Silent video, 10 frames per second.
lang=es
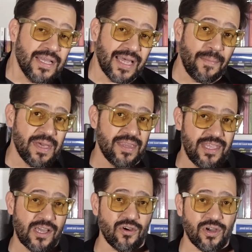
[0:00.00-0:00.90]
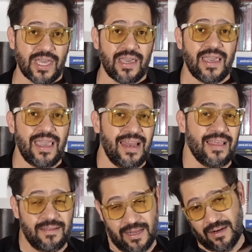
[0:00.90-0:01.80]
también dijo que
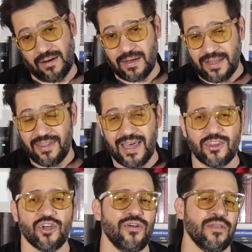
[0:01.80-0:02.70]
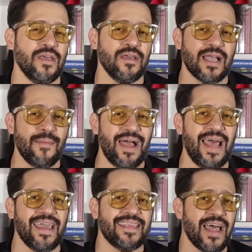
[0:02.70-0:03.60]
el candidato de Kamala
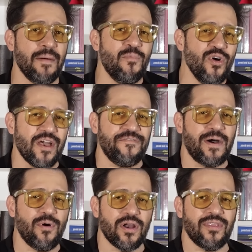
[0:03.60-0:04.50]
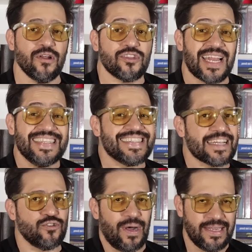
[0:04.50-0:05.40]
está muy a favor de los
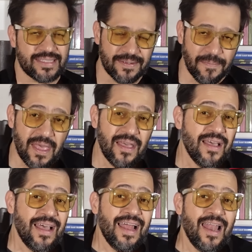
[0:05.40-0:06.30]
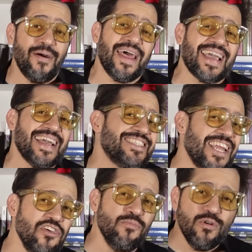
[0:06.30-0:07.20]
transexuales. La verdad que
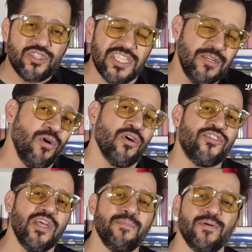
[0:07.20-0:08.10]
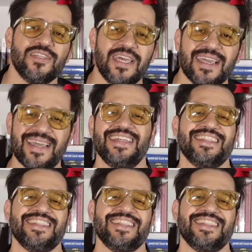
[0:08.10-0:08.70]
extraño muchísimo los tiempos en que